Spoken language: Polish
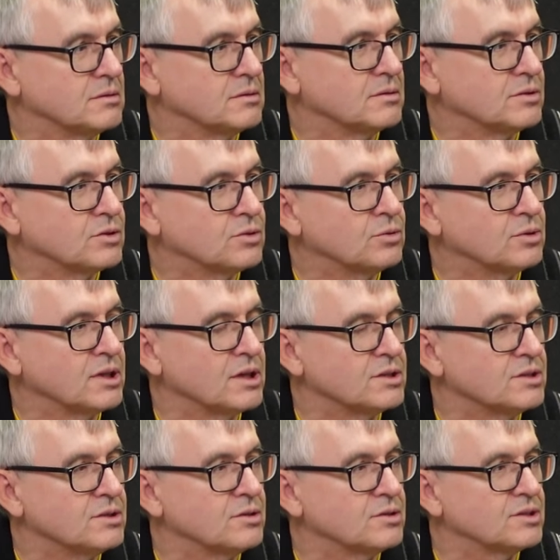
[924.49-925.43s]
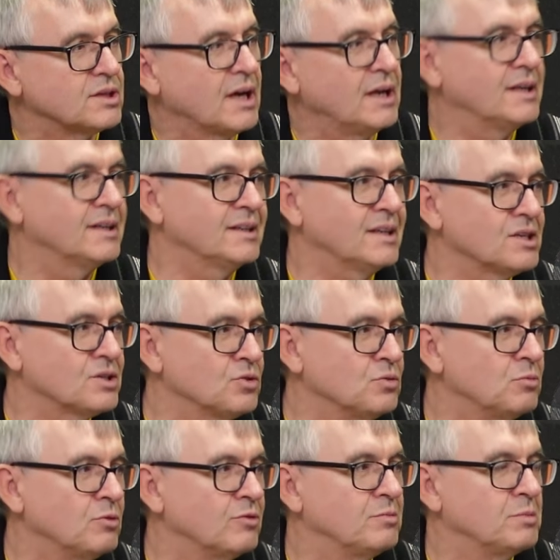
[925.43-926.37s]
y, skuteczność, ale też
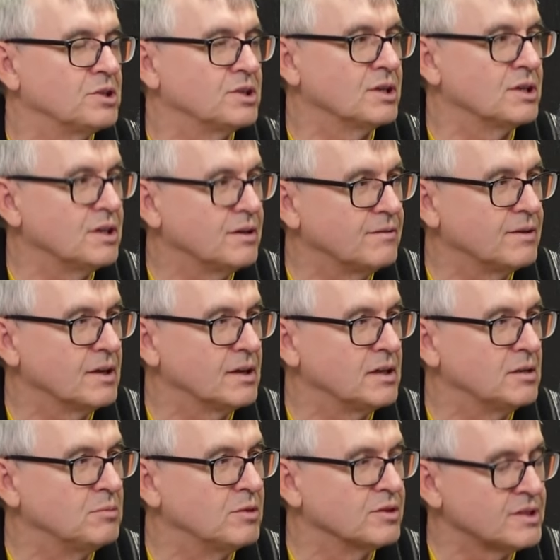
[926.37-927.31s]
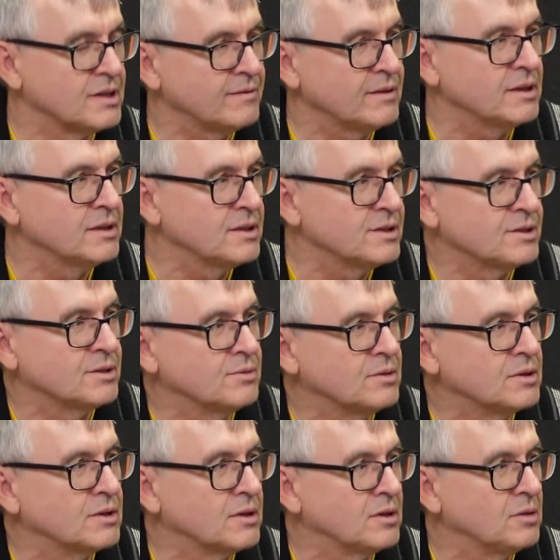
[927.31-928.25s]
umówmy się niewiele, bo sawanny
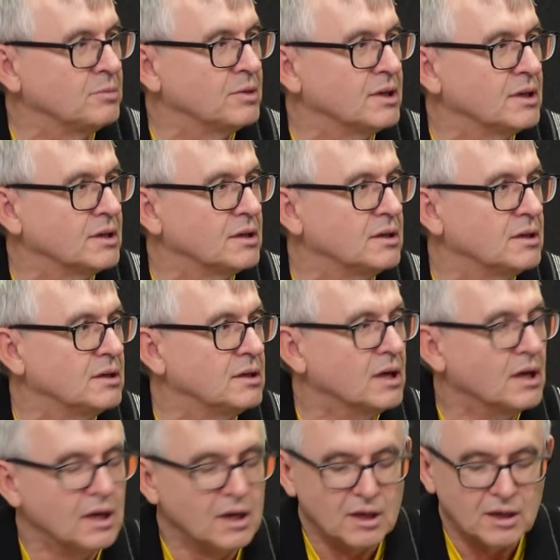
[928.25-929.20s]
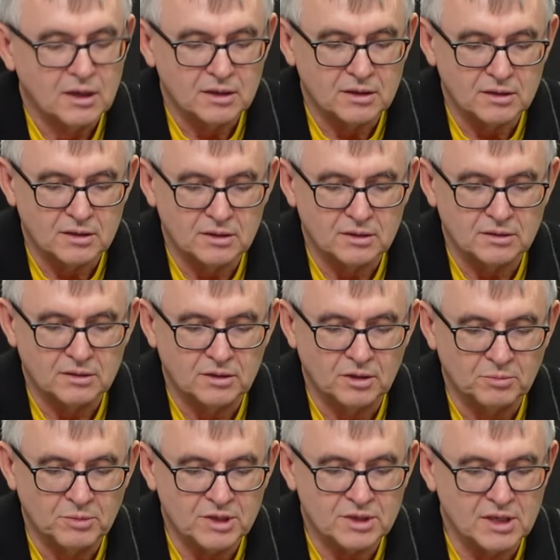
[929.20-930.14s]
są ogromne i y,
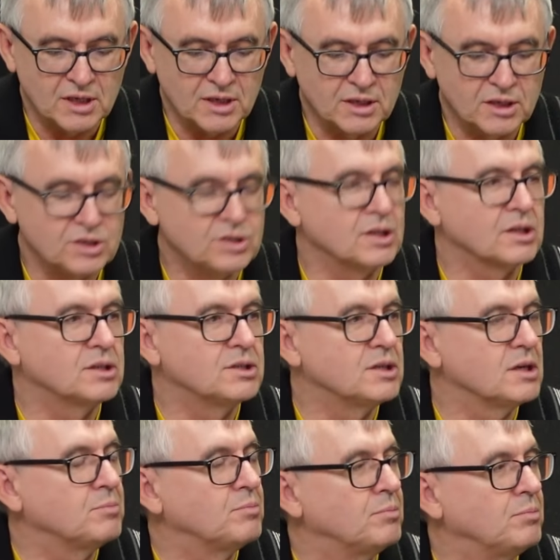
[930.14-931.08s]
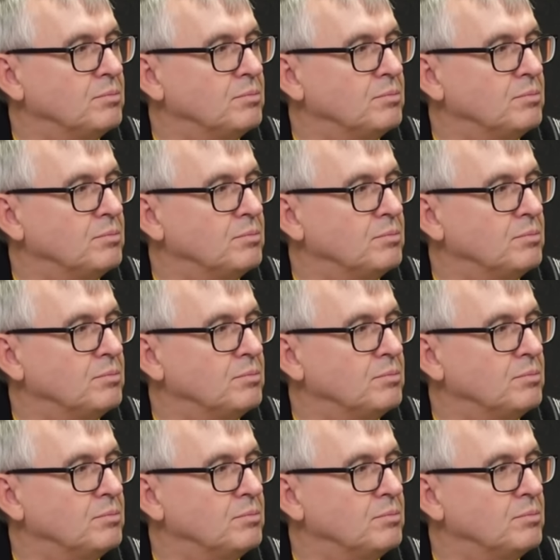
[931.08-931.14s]
domyślenie się, gdzie y,